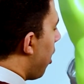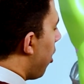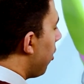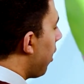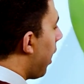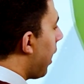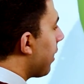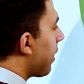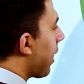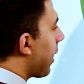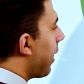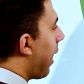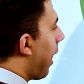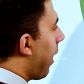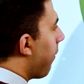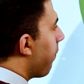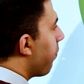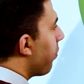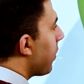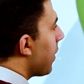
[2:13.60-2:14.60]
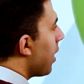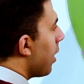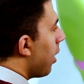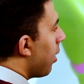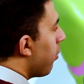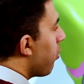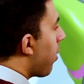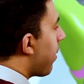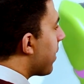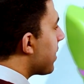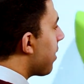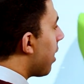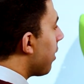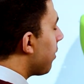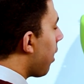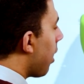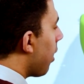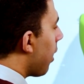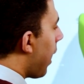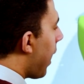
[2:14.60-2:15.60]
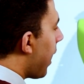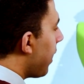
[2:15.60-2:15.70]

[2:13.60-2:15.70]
اقول لحضرتك لا ببساطه